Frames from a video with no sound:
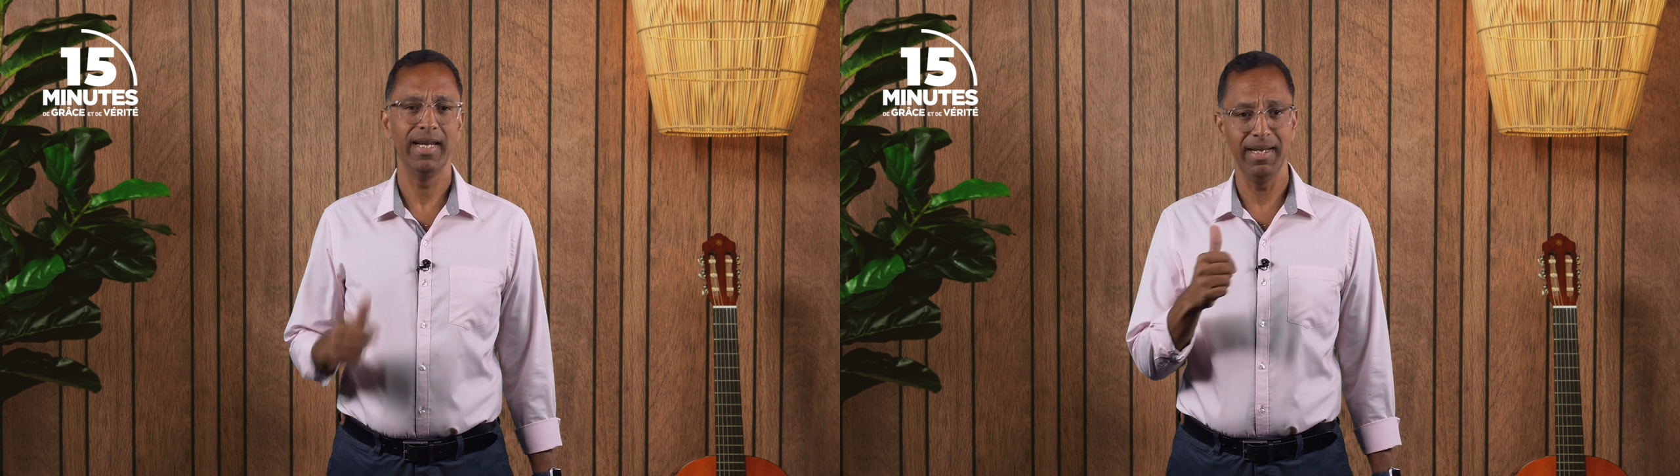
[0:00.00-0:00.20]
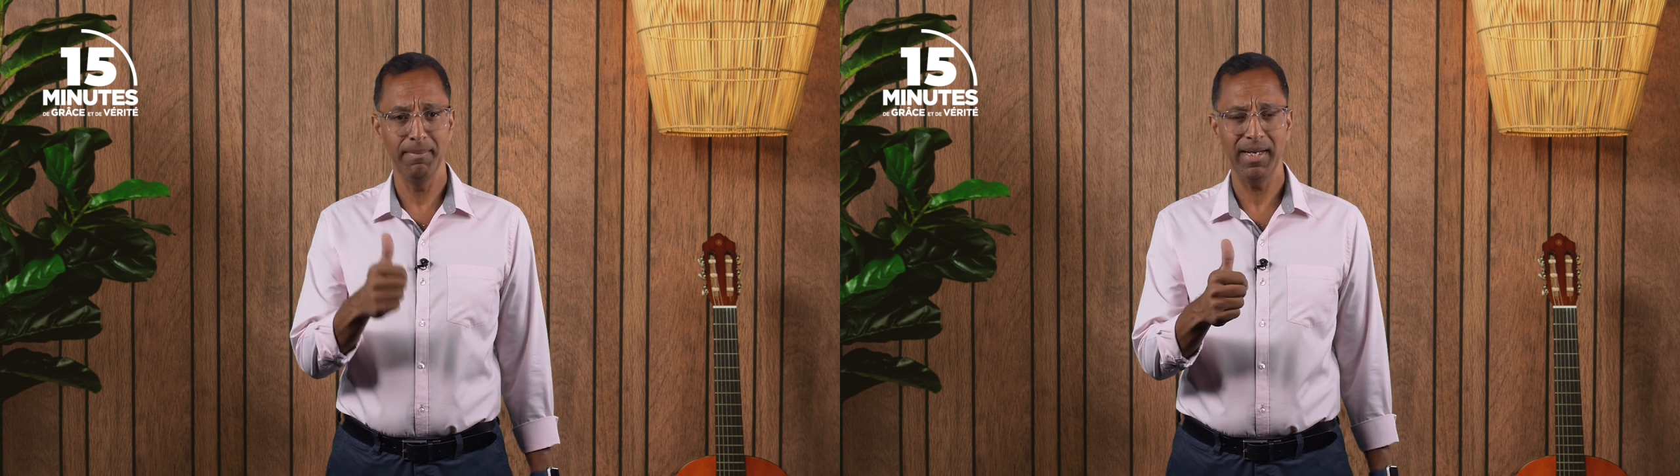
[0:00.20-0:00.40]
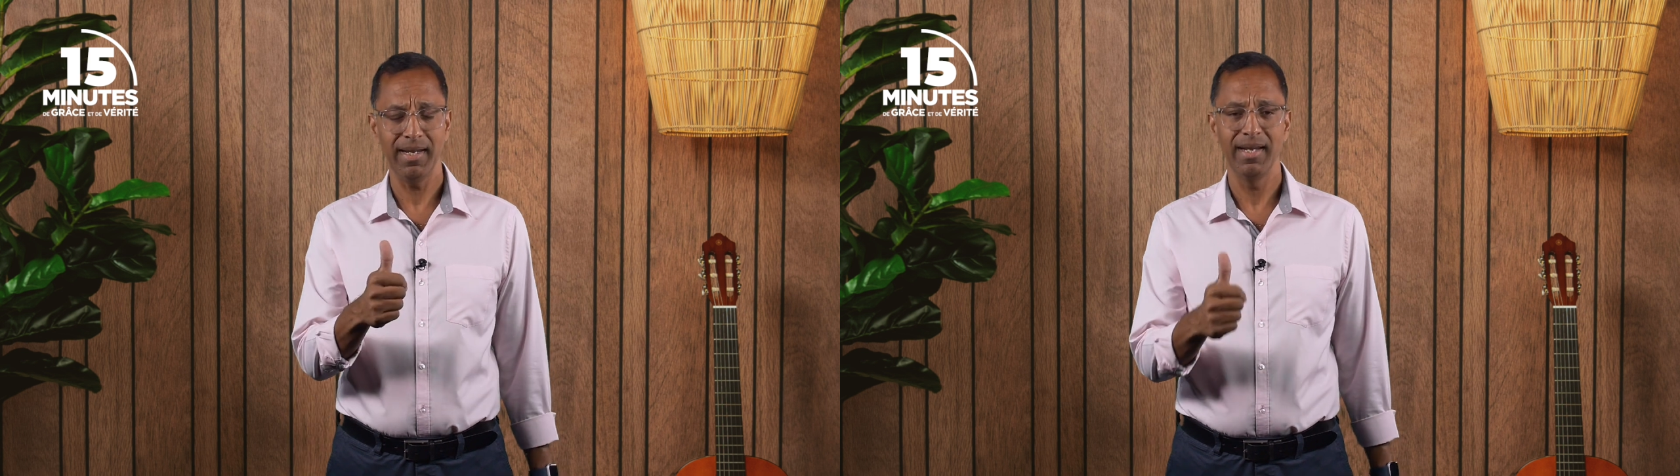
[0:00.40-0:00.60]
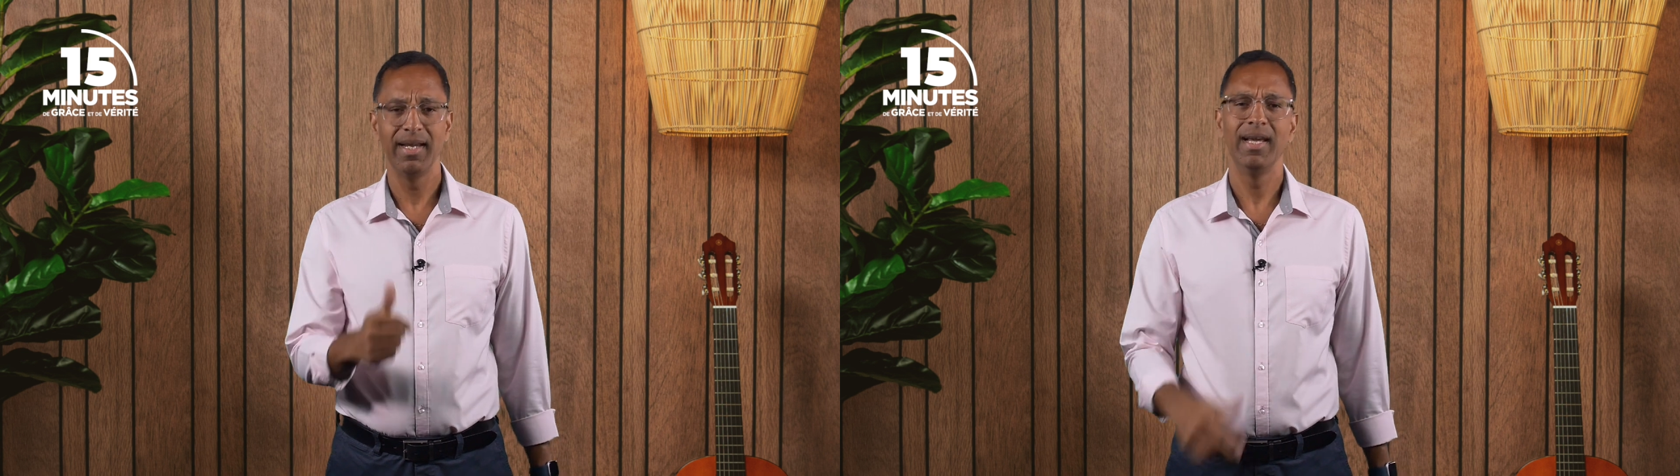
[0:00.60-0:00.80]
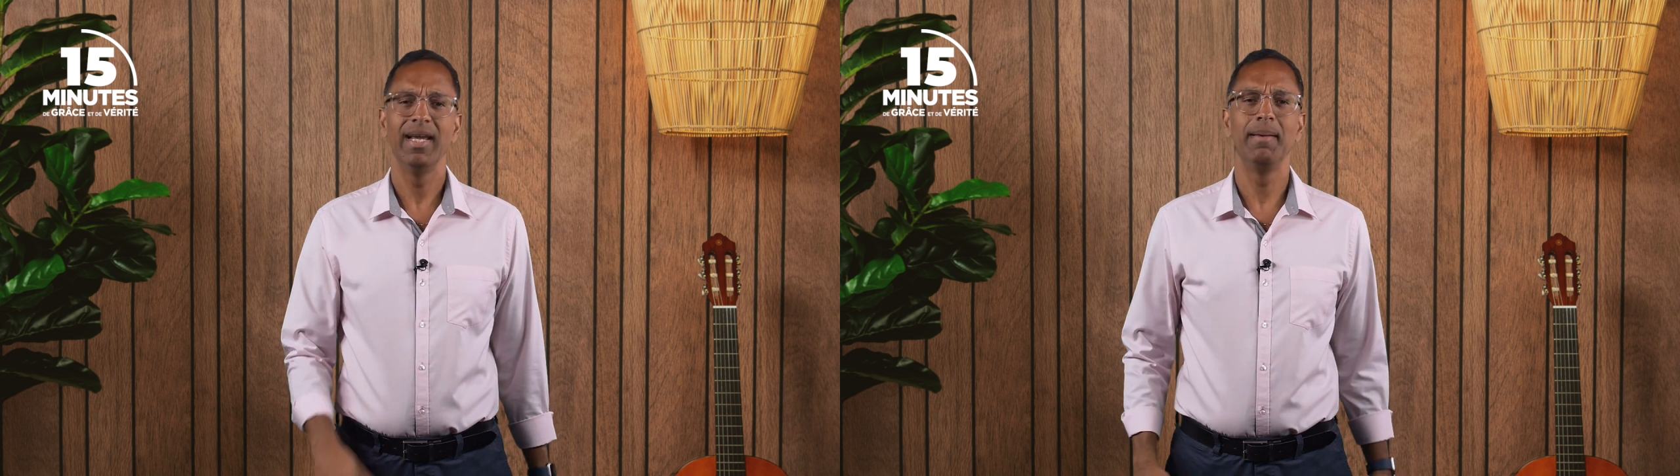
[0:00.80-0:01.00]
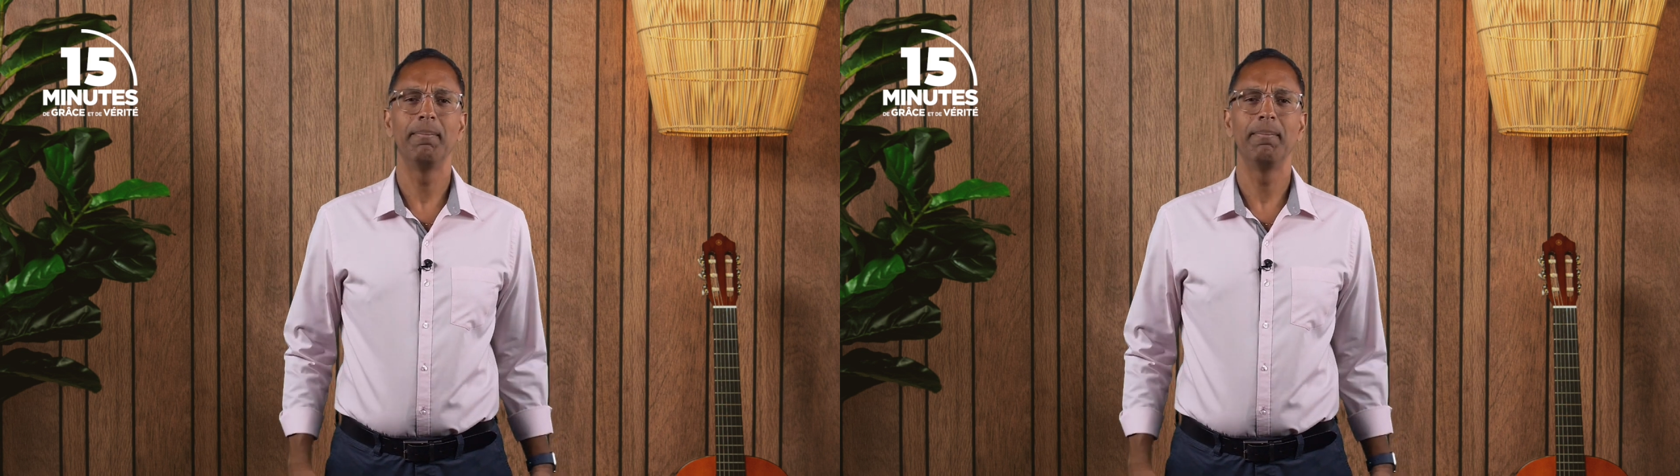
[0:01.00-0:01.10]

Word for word: Aimez et